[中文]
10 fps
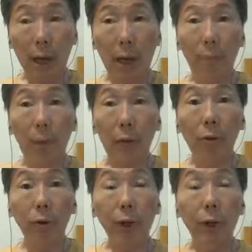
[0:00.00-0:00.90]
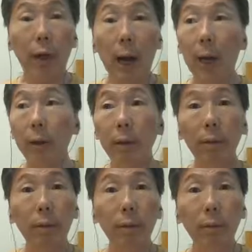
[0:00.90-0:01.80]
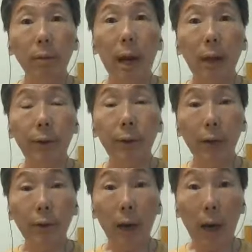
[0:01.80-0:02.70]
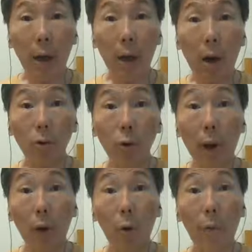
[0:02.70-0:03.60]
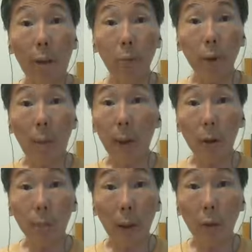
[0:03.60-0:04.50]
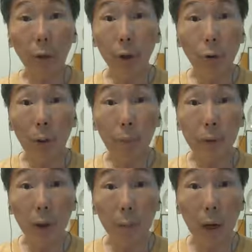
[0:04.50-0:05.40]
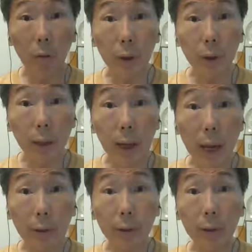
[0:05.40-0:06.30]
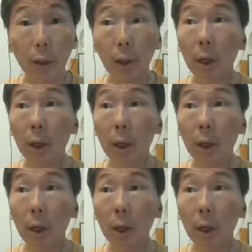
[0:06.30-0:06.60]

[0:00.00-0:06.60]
那白崇禧一看，他跟陈诚两个搞出来的国防部长白白崇禧居然不知道被搞成这个样子。